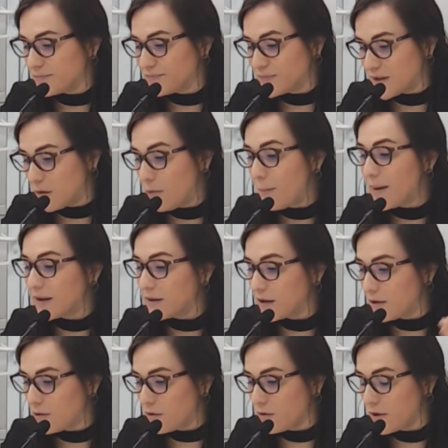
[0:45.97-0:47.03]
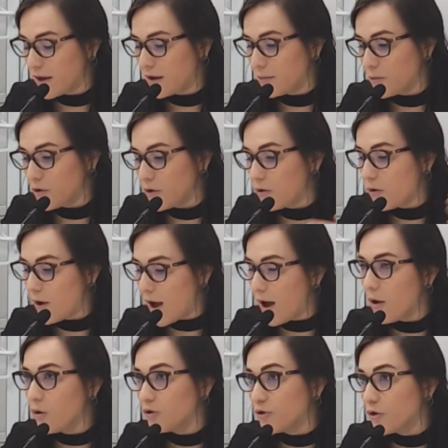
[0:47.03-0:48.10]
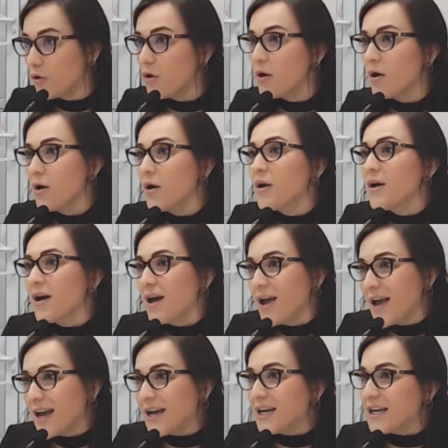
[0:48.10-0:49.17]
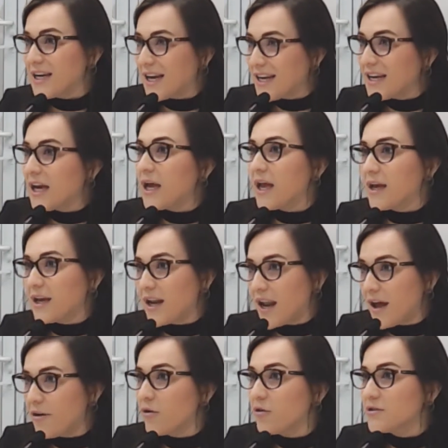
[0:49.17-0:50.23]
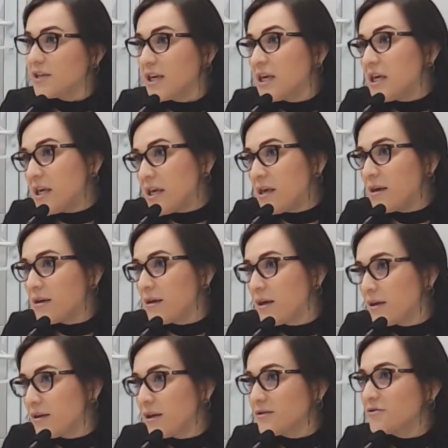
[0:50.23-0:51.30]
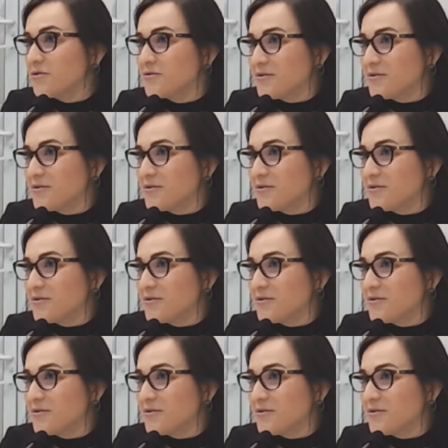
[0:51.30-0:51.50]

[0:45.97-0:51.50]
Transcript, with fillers: de un partido hegemónico a otro. Después del PRI se queda el PAN y se mantiene y, estos